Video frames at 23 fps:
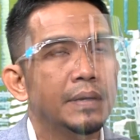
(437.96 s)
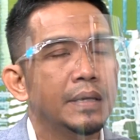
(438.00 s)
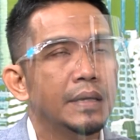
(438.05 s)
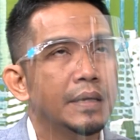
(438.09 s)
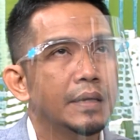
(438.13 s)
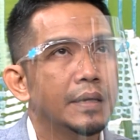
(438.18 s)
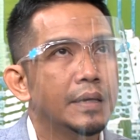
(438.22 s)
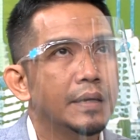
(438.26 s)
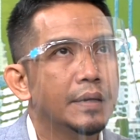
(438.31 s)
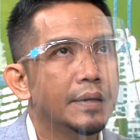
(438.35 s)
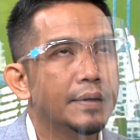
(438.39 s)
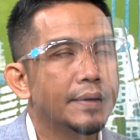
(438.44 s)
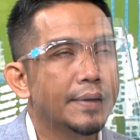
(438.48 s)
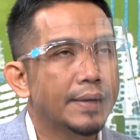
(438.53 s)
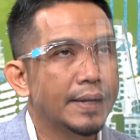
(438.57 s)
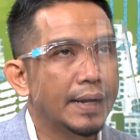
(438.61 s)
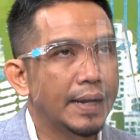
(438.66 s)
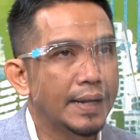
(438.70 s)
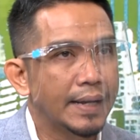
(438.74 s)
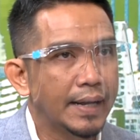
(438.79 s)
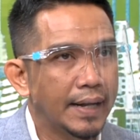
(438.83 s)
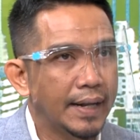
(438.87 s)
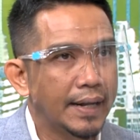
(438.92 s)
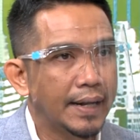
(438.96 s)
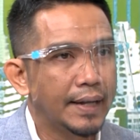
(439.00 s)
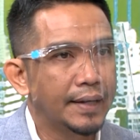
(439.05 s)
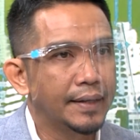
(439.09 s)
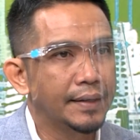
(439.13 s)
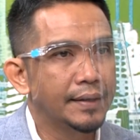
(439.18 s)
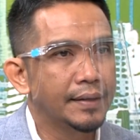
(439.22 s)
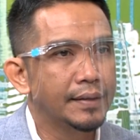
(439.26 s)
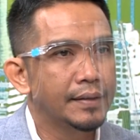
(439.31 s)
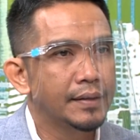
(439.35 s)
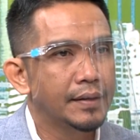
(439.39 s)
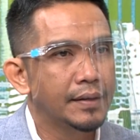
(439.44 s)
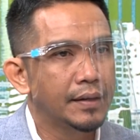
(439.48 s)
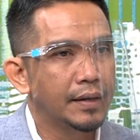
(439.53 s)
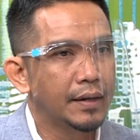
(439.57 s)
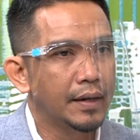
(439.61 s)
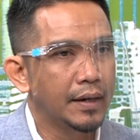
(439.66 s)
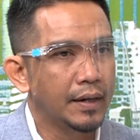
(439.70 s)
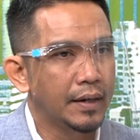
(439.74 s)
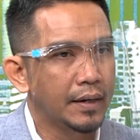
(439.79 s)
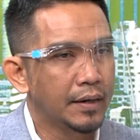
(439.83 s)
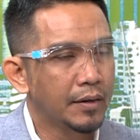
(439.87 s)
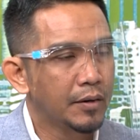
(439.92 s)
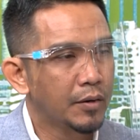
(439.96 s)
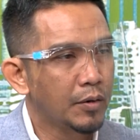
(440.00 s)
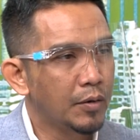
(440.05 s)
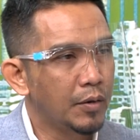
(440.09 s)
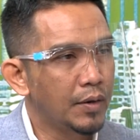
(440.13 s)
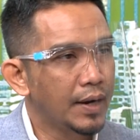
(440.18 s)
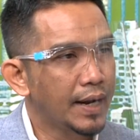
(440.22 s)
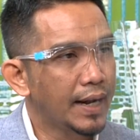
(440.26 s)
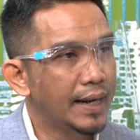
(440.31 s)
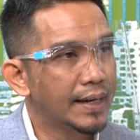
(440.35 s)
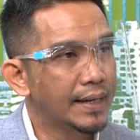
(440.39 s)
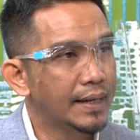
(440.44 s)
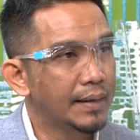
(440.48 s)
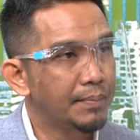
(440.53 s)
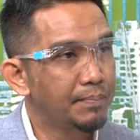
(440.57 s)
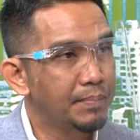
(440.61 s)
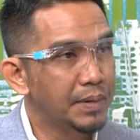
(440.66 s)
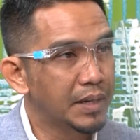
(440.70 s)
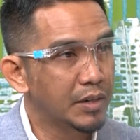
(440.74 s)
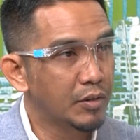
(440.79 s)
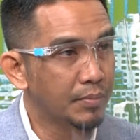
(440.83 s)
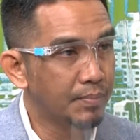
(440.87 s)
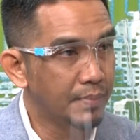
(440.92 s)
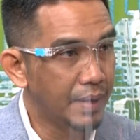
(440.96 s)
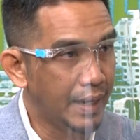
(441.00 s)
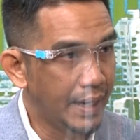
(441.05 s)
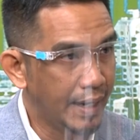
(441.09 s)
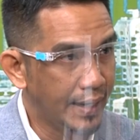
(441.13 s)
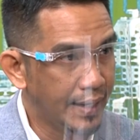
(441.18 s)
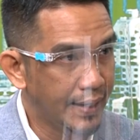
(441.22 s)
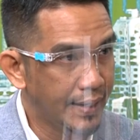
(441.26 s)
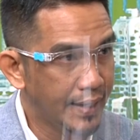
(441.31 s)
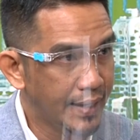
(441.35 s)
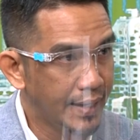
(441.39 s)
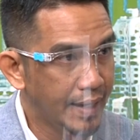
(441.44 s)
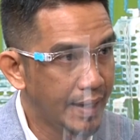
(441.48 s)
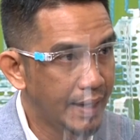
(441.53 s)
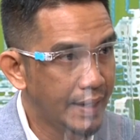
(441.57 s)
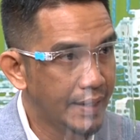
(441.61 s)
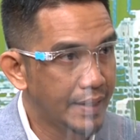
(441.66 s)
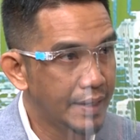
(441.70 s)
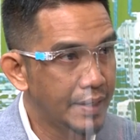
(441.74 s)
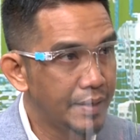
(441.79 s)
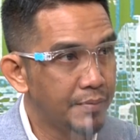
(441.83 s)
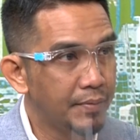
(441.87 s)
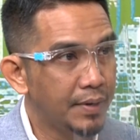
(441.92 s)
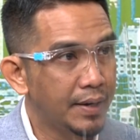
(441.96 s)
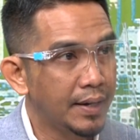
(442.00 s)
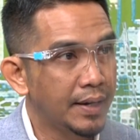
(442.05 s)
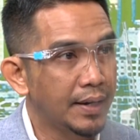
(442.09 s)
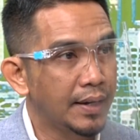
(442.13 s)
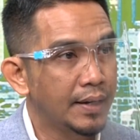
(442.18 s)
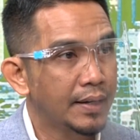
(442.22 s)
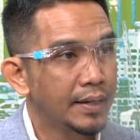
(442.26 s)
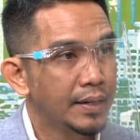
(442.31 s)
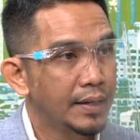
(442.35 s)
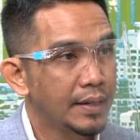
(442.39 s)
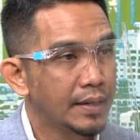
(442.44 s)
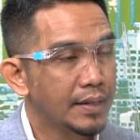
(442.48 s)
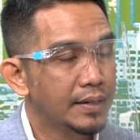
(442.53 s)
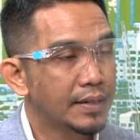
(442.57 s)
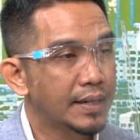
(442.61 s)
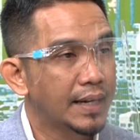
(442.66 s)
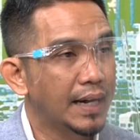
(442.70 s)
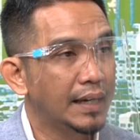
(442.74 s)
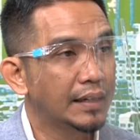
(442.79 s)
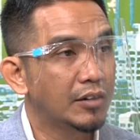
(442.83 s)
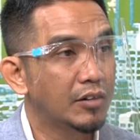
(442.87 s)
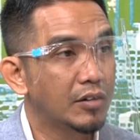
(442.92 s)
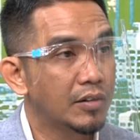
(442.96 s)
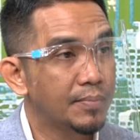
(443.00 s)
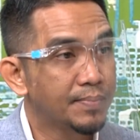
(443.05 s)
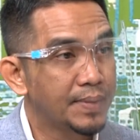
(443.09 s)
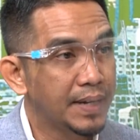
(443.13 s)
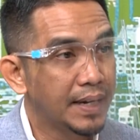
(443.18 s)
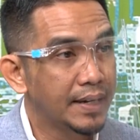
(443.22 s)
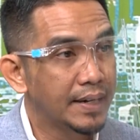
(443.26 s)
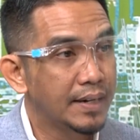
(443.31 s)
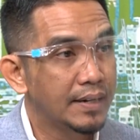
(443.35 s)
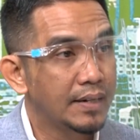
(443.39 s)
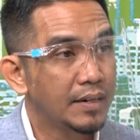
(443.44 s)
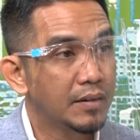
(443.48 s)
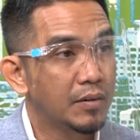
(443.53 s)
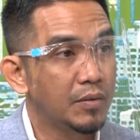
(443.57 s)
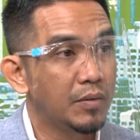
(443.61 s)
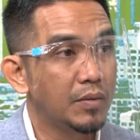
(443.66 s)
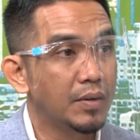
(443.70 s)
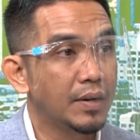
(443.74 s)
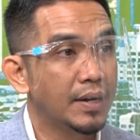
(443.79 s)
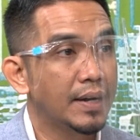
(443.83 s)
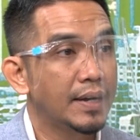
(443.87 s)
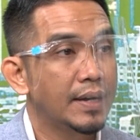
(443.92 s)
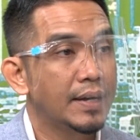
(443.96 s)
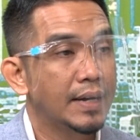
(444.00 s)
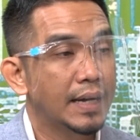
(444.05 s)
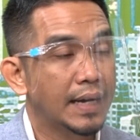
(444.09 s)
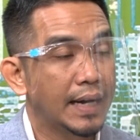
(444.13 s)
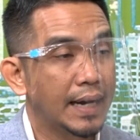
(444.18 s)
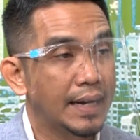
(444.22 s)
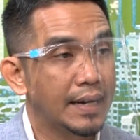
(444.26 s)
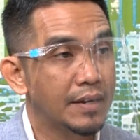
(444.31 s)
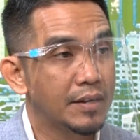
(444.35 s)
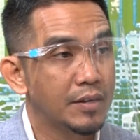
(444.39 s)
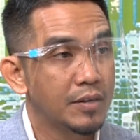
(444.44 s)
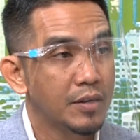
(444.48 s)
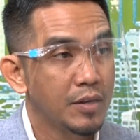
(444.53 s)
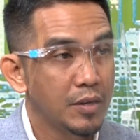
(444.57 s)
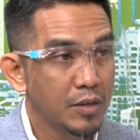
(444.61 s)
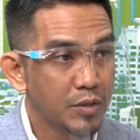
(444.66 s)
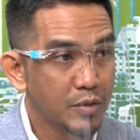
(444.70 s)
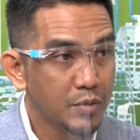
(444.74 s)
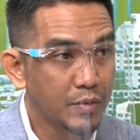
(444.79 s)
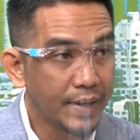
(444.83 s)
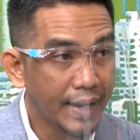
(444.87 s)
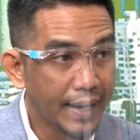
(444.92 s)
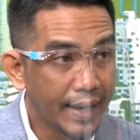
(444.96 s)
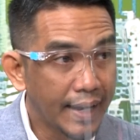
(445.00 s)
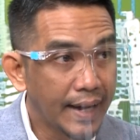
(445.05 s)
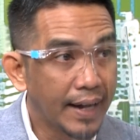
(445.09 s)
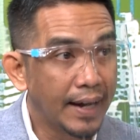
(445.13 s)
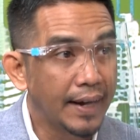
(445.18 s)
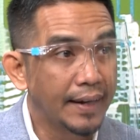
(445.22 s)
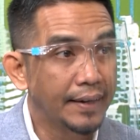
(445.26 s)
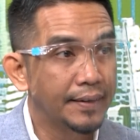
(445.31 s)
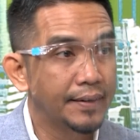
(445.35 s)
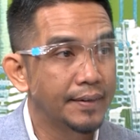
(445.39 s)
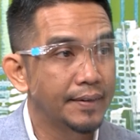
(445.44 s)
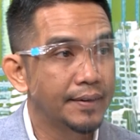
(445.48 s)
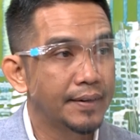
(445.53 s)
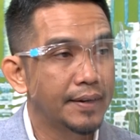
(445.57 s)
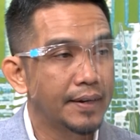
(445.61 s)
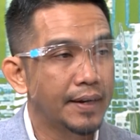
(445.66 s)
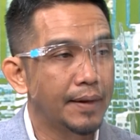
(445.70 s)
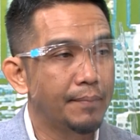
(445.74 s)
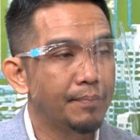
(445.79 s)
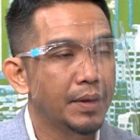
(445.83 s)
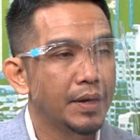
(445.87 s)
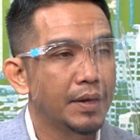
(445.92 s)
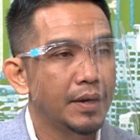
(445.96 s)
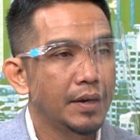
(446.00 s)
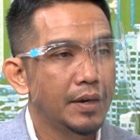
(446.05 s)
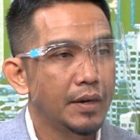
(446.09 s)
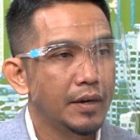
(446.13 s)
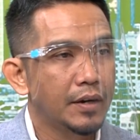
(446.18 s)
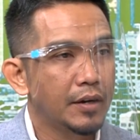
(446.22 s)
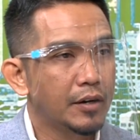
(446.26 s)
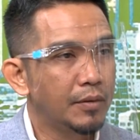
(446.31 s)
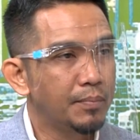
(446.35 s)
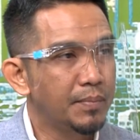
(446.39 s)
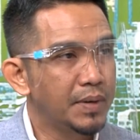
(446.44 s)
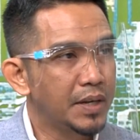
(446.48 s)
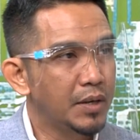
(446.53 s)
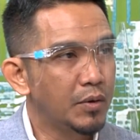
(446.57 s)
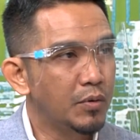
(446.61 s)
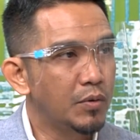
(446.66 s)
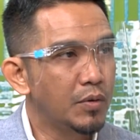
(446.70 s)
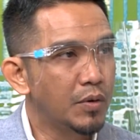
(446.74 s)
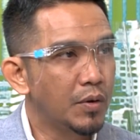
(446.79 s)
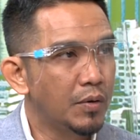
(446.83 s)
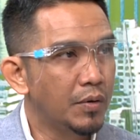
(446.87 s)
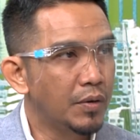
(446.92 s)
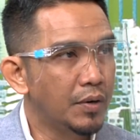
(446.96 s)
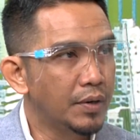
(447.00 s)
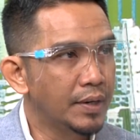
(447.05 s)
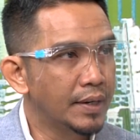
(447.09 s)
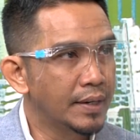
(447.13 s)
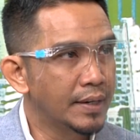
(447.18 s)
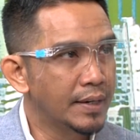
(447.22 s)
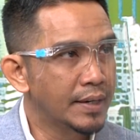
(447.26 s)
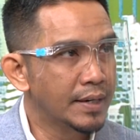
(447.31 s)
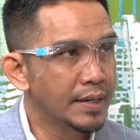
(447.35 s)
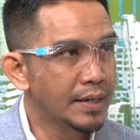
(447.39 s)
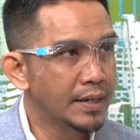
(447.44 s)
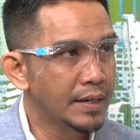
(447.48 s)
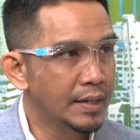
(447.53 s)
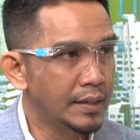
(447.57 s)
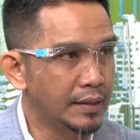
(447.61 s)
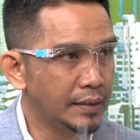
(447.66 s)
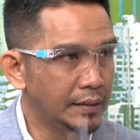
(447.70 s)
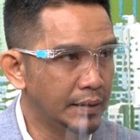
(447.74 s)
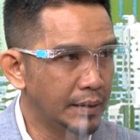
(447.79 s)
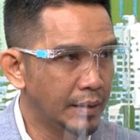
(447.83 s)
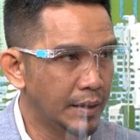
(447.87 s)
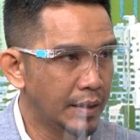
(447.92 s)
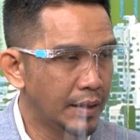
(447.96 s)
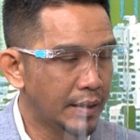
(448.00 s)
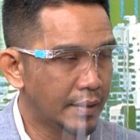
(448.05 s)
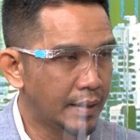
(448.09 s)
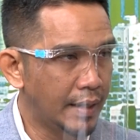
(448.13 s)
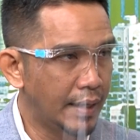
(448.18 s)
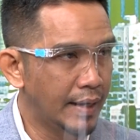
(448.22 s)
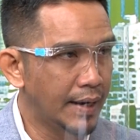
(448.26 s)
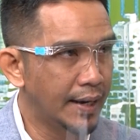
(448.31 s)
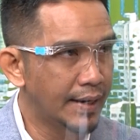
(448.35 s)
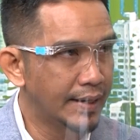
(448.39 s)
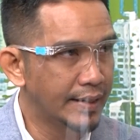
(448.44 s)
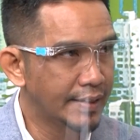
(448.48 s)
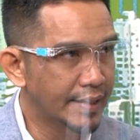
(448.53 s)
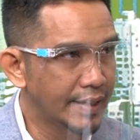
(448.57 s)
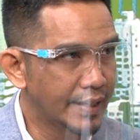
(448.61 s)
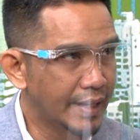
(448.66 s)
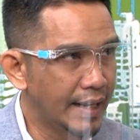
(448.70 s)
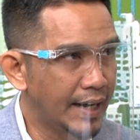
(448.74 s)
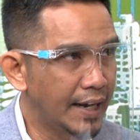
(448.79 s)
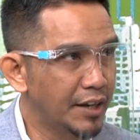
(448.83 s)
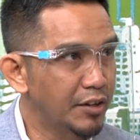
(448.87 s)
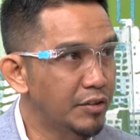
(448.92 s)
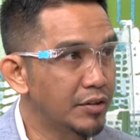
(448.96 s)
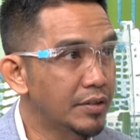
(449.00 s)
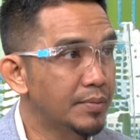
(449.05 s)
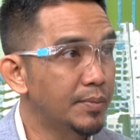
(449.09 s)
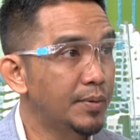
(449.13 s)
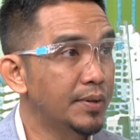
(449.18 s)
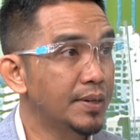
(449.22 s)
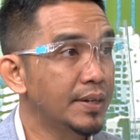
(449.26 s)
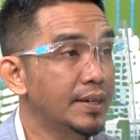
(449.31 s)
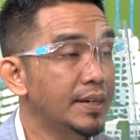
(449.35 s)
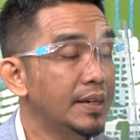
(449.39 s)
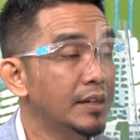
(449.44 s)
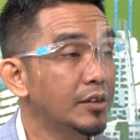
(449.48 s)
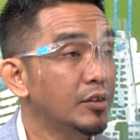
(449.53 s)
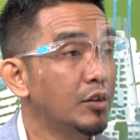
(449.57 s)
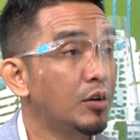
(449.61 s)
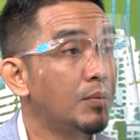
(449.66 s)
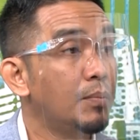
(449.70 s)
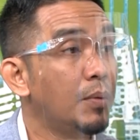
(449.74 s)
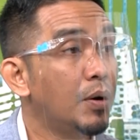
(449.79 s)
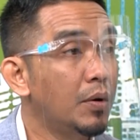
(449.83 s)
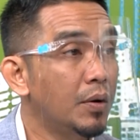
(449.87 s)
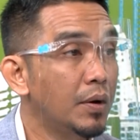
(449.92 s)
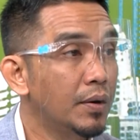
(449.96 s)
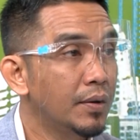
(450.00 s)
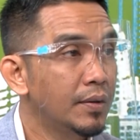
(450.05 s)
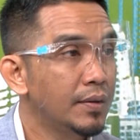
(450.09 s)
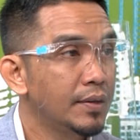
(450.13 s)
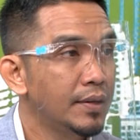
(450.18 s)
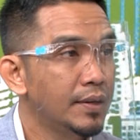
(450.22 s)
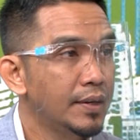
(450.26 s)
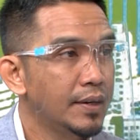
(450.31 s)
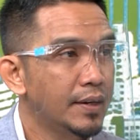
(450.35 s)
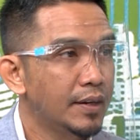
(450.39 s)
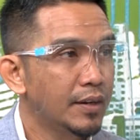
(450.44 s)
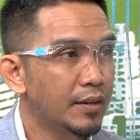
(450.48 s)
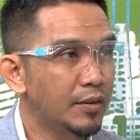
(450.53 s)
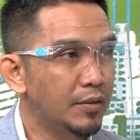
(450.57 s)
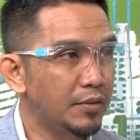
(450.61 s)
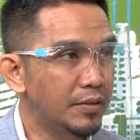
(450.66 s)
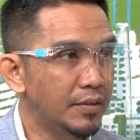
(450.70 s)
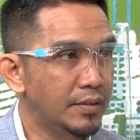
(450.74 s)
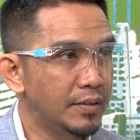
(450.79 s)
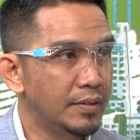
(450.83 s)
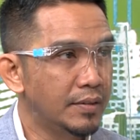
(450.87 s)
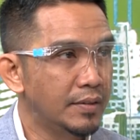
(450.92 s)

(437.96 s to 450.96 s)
มีรายงานของการทำผิดกฎหมายในแง่ที่ว่าเกิดการคอร์รัปชันในเรื่องของการส่งแรงงานนะครับก็มีองค์กรทางข้าราชการโดยเฉพาะยิ่งตม.ข